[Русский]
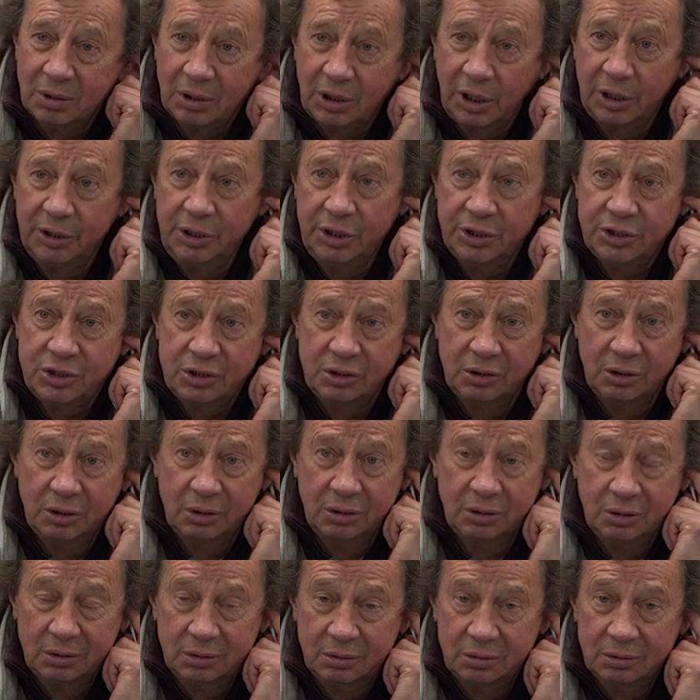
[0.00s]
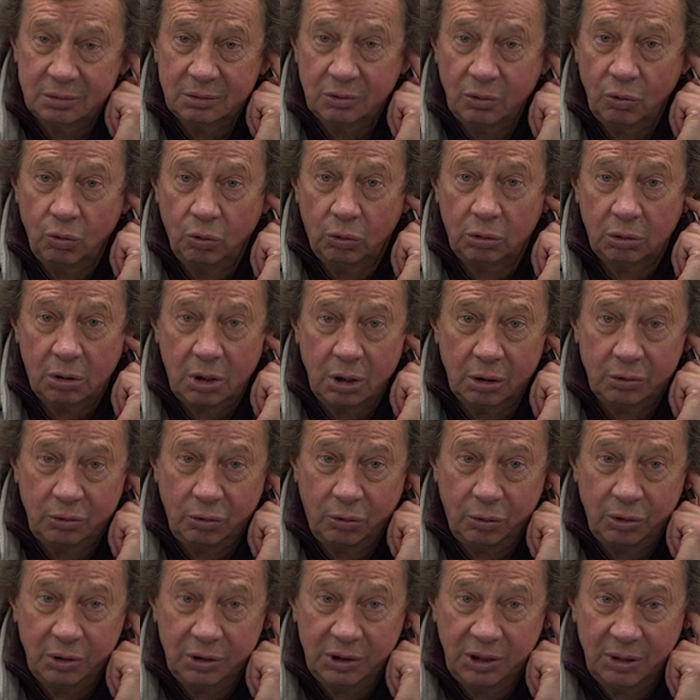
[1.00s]
Конечно, гол,
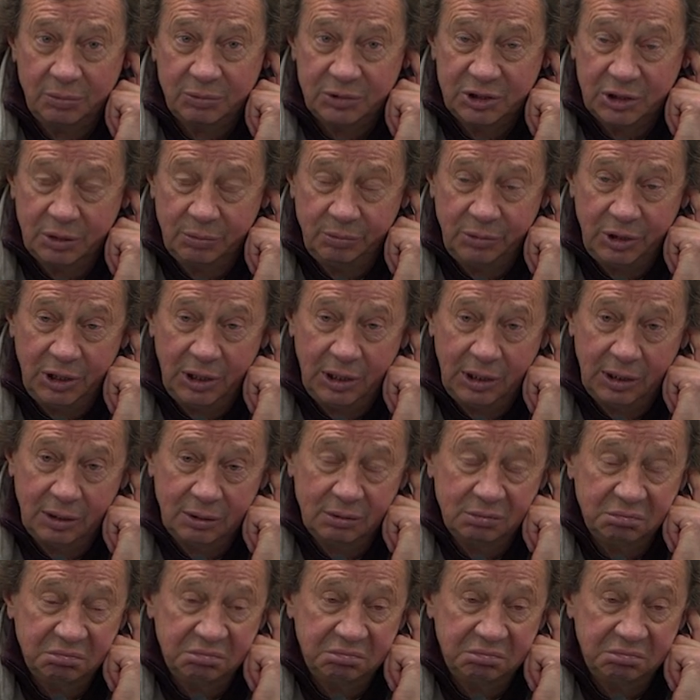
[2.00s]
который нам забили